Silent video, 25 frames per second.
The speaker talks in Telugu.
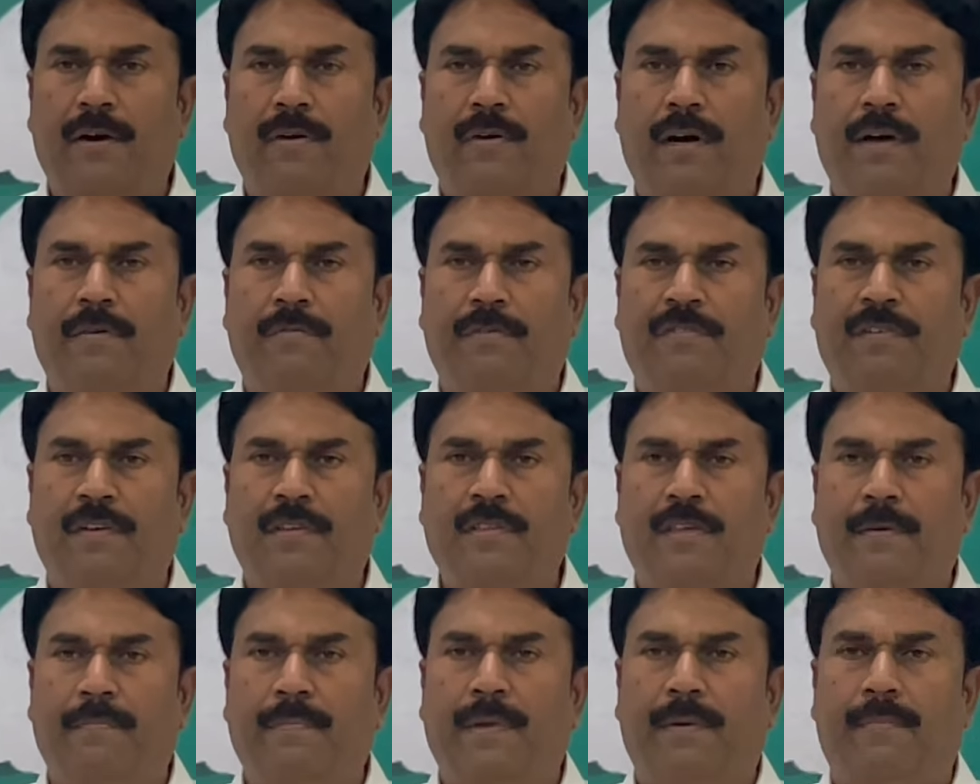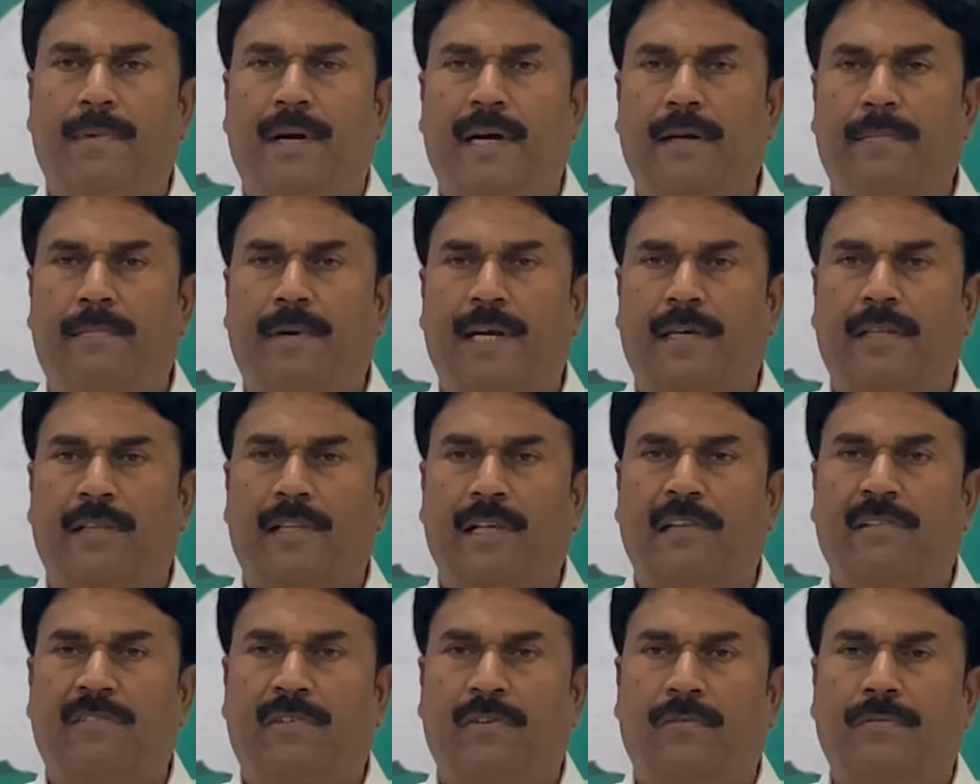కూడా విషం చెమ్మిన మాట మనకు
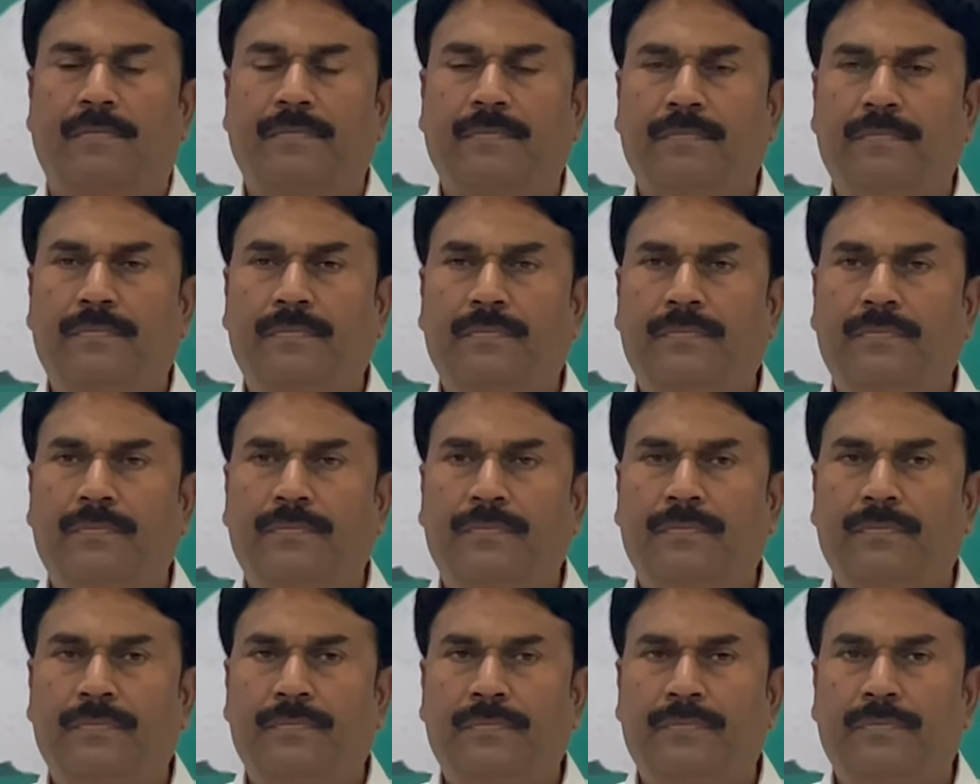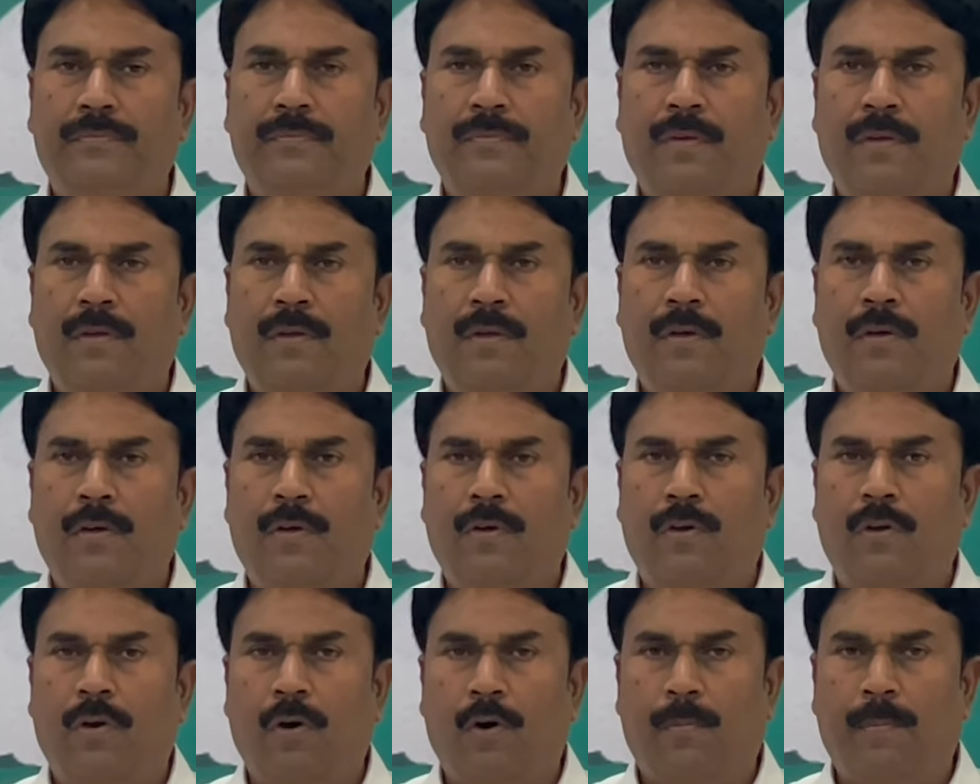తెలుసు
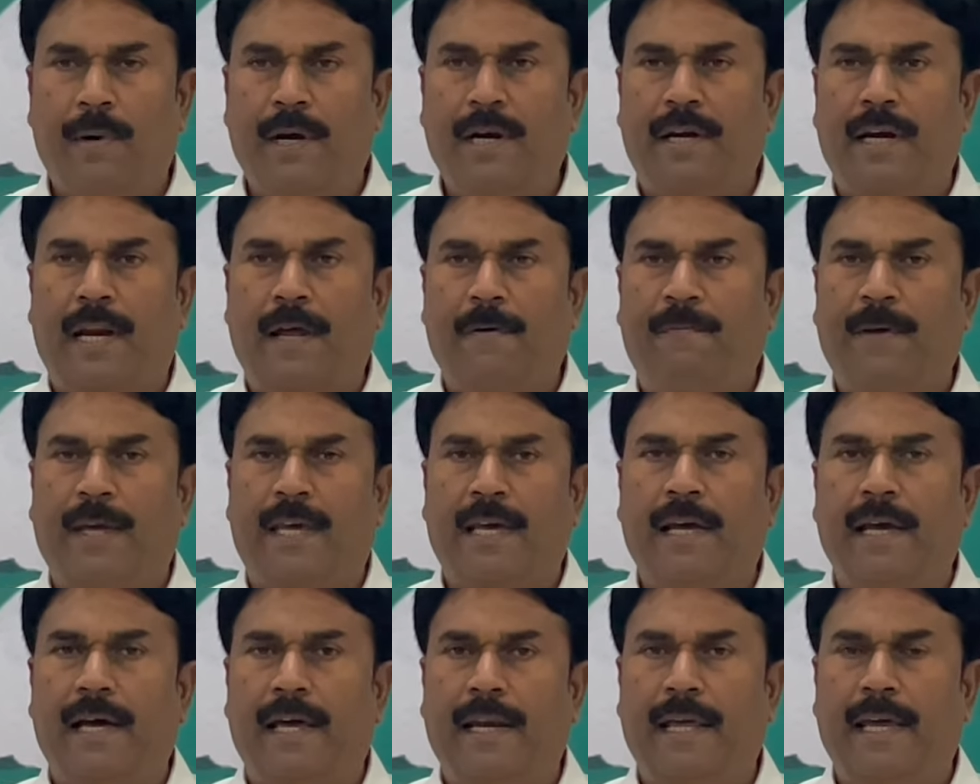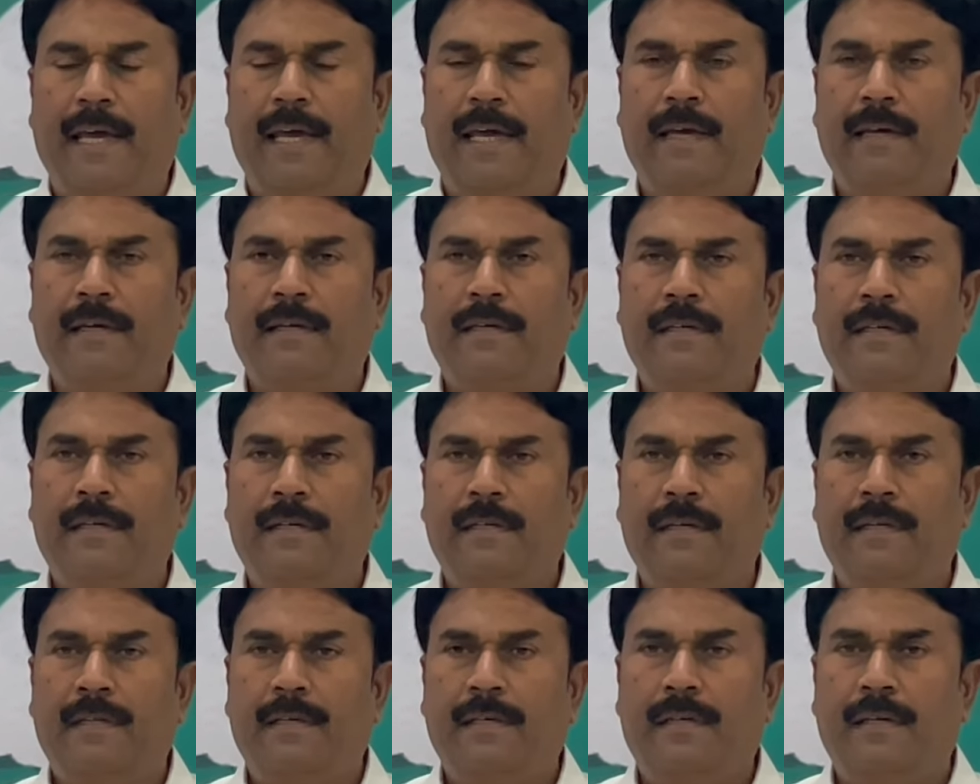హ్యూమన్ ట్రాఫికింగ్ అని
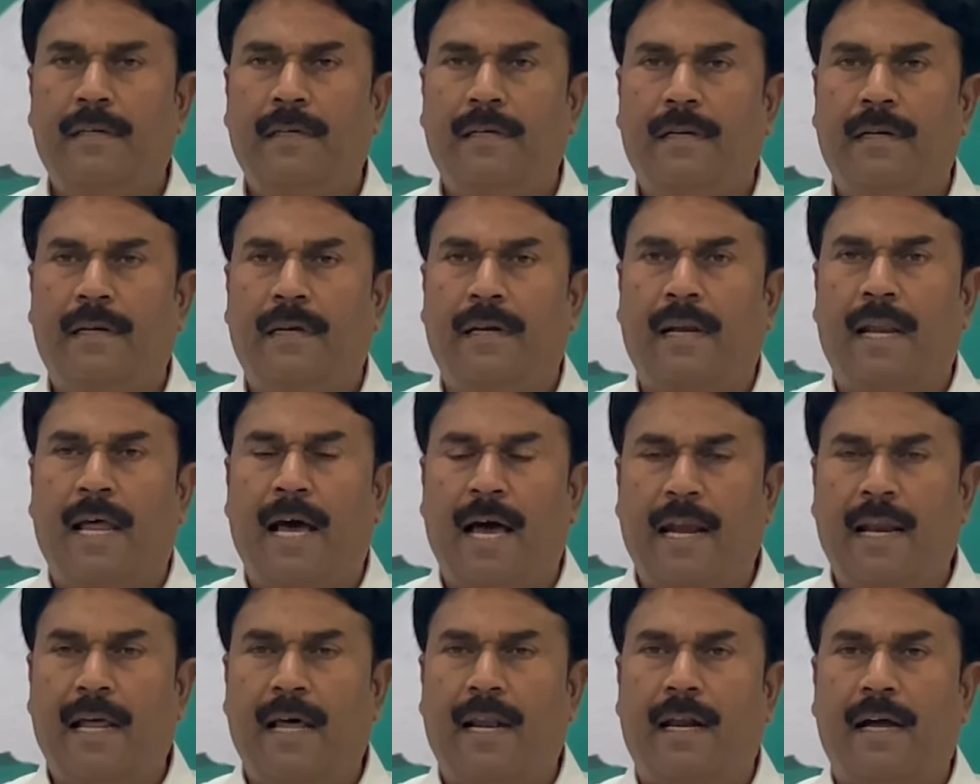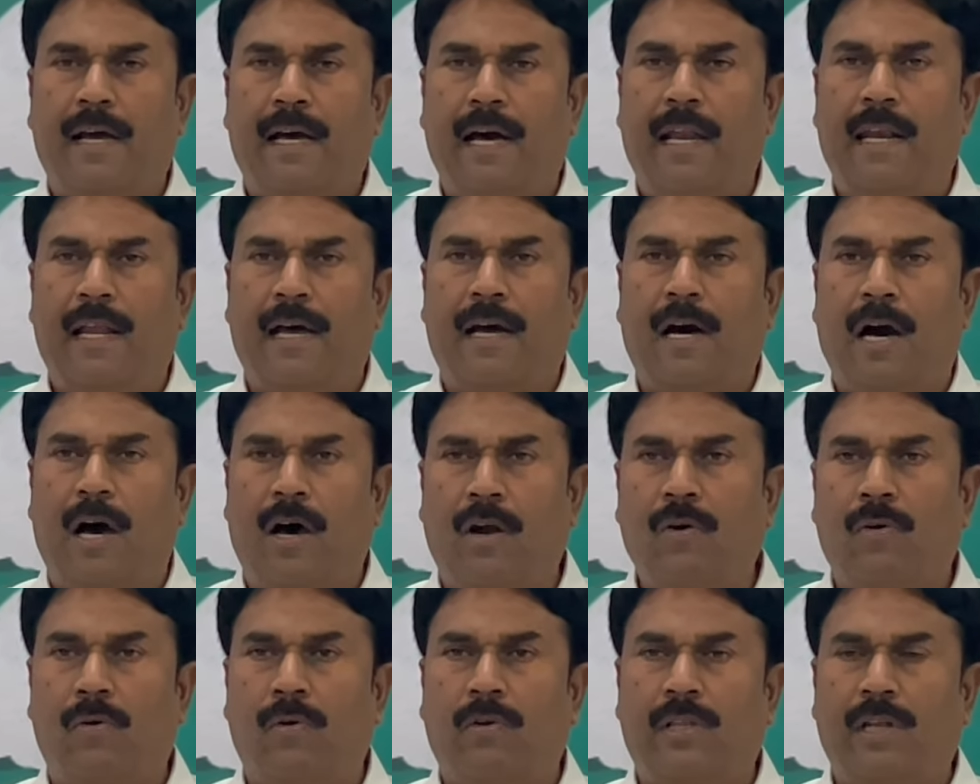నానా రకాల కారు
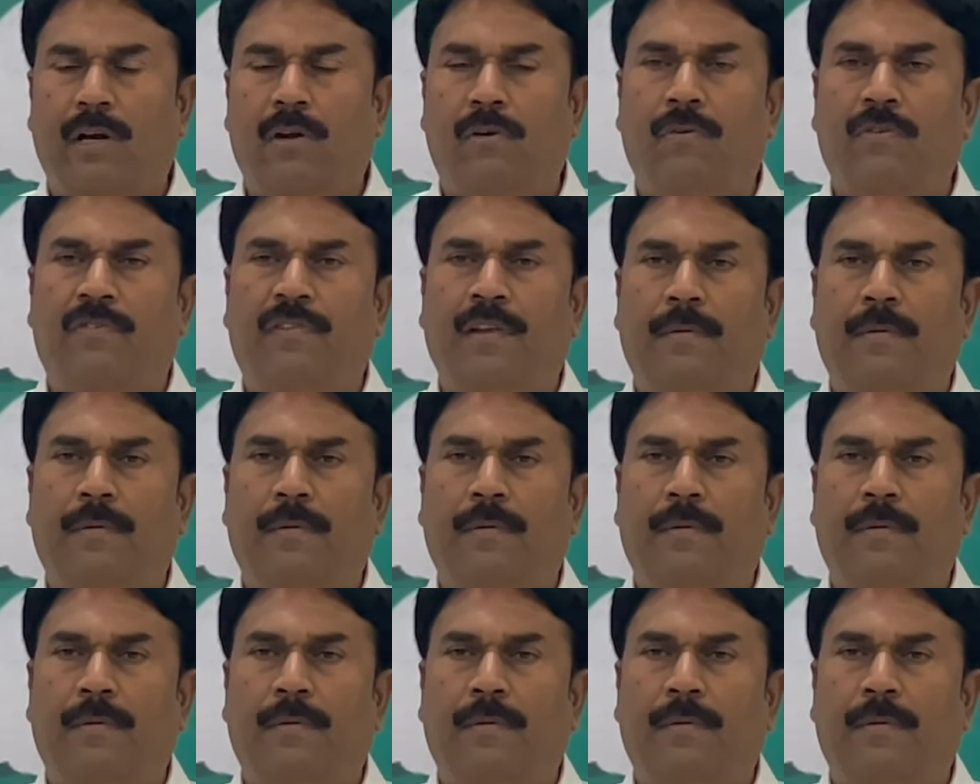కోతలు కూసిన